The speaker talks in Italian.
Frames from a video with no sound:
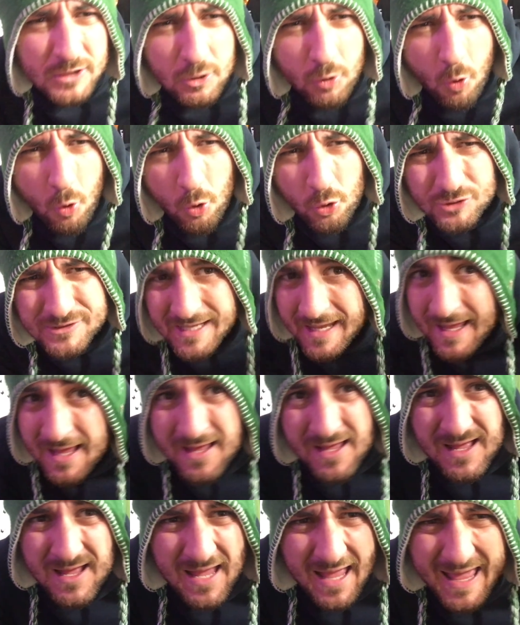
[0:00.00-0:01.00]
di cose
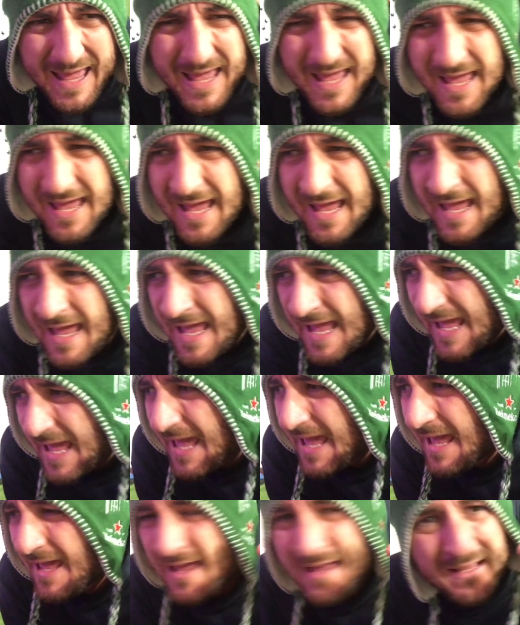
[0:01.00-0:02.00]
e,
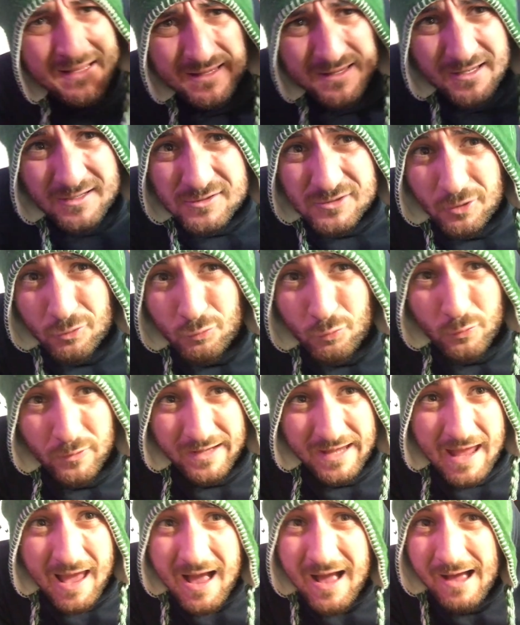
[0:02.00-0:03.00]
e, e
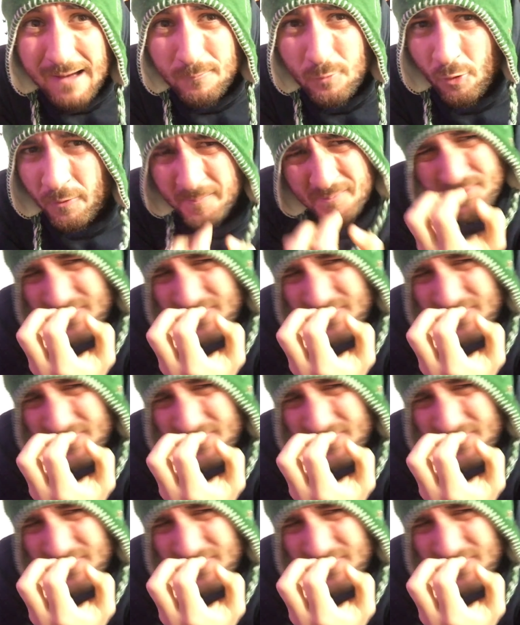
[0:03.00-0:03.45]
ristrutturiamo